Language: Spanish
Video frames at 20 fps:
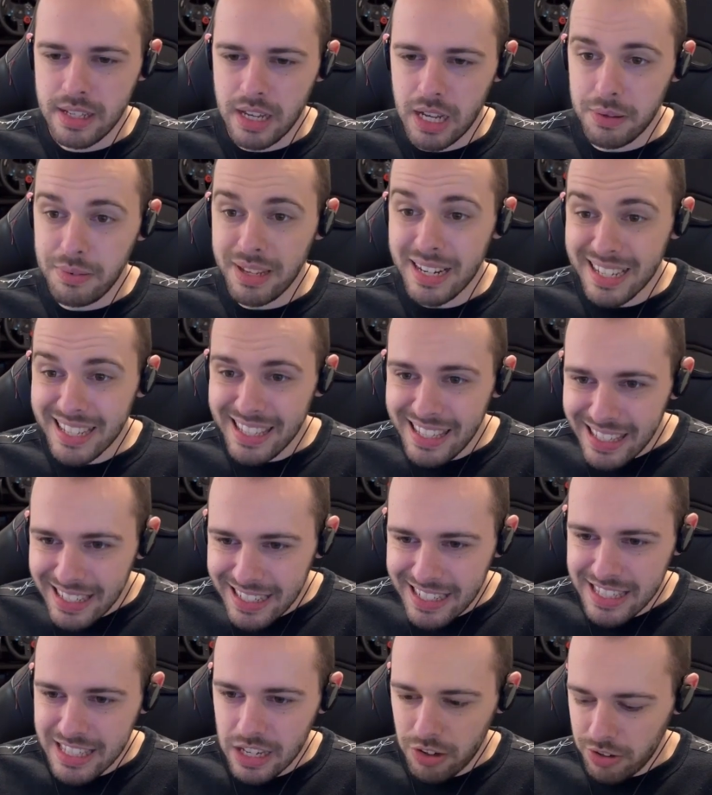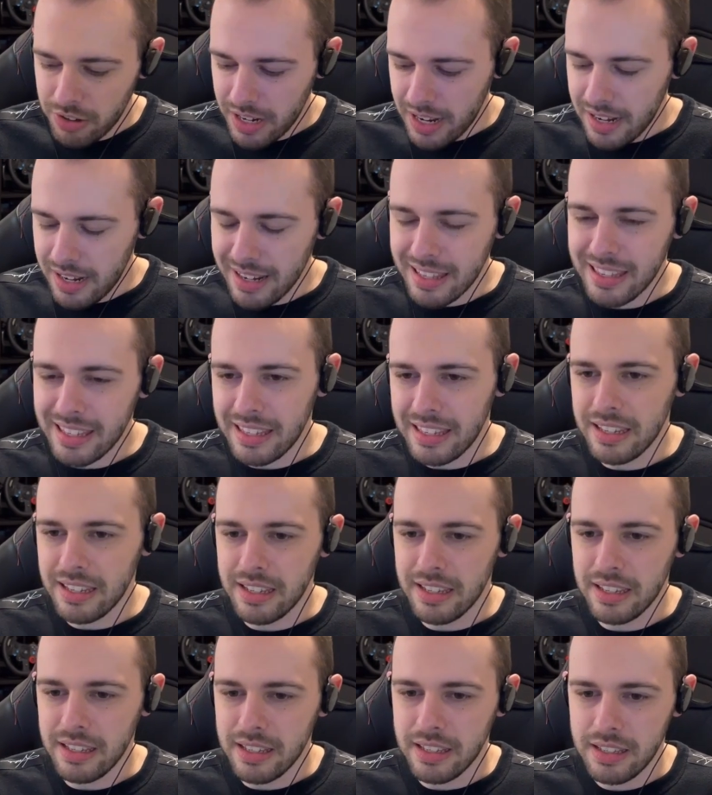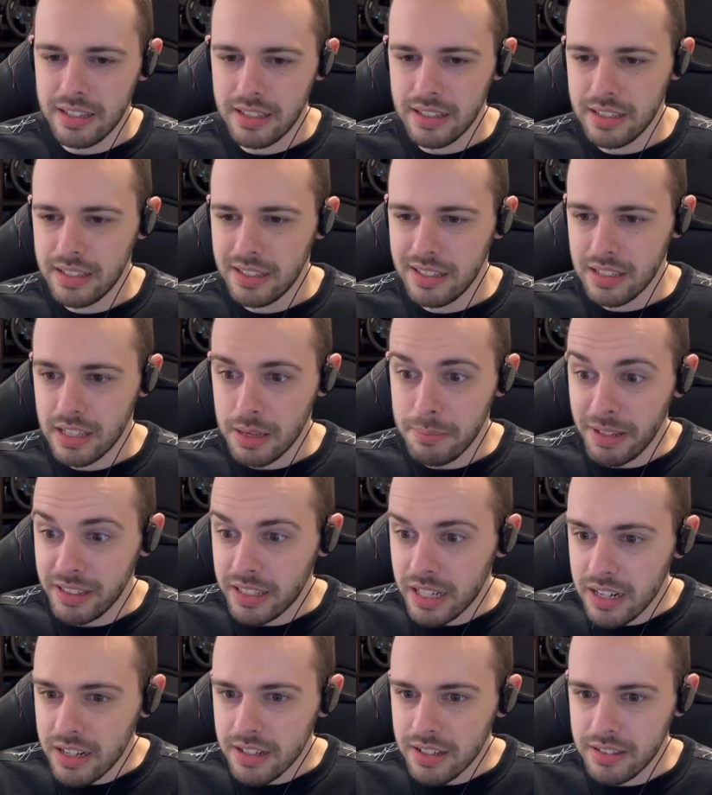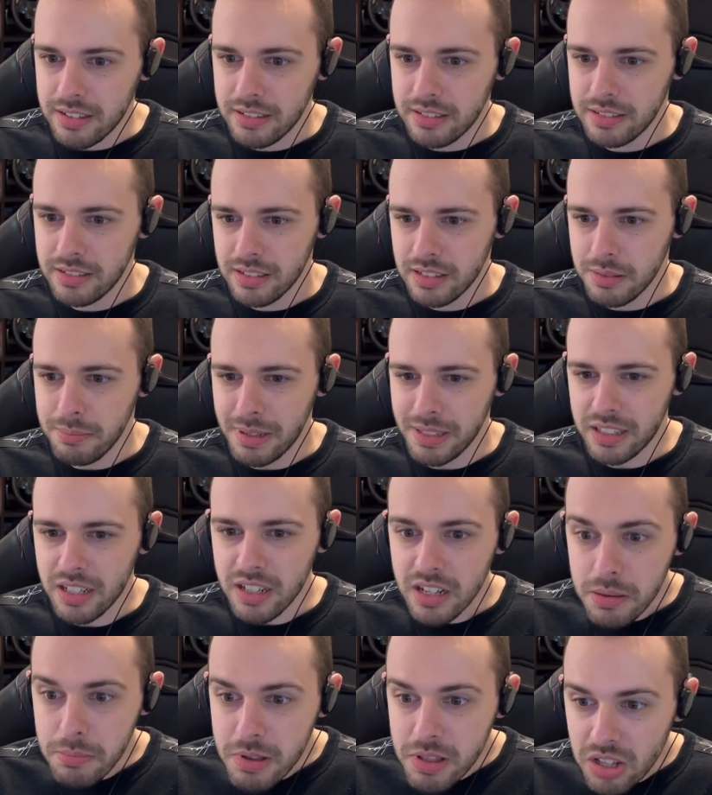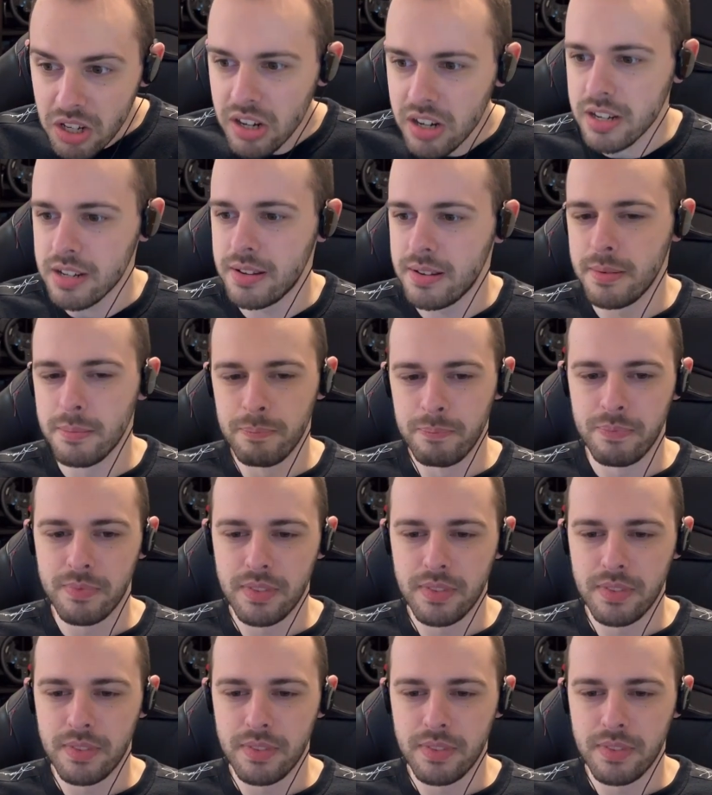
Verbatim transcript: A ver quién es ahora el que... ¿Quién va a entrar? ¿Quién va a entrar? ¿Quién va a entrar?